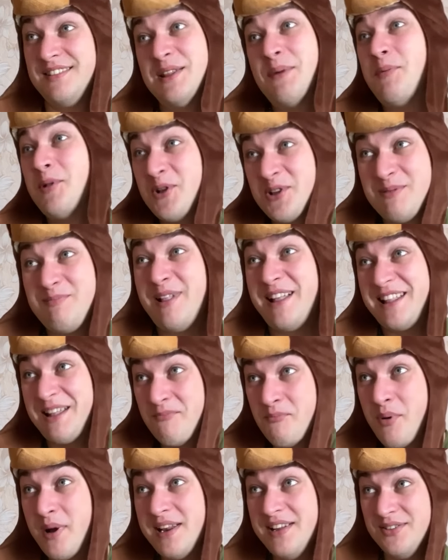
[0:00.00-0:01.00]
Да просто Блатан
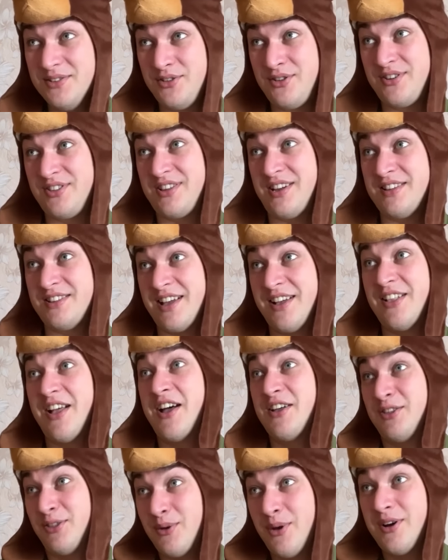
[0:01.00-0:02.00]
Полиночка
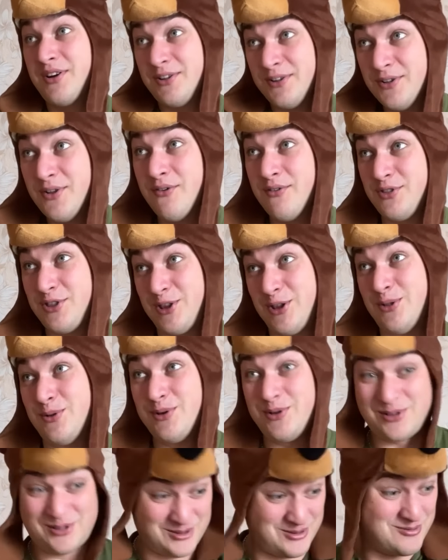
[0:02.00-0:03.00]
сказала, что я хреново
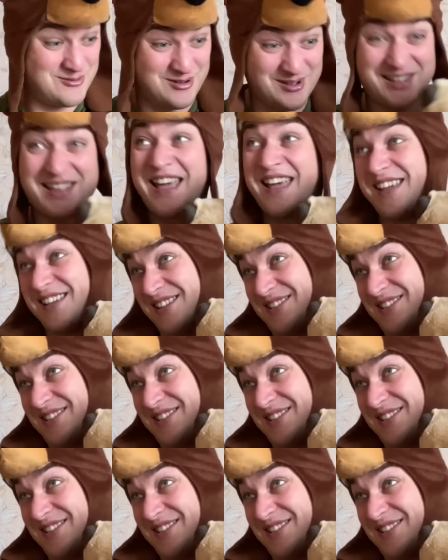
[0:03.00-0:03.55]
целуюсь, ну вот я и